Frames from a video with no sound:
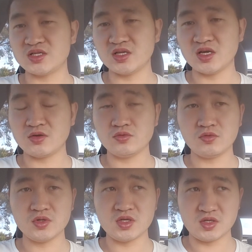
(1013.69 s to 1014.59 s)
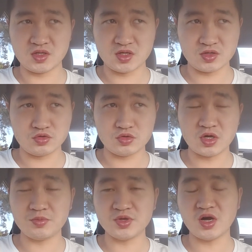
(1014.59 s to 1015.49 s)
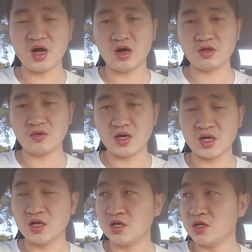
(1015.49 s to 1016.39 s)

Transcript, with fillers: 现在如果你的渠道比较好的话，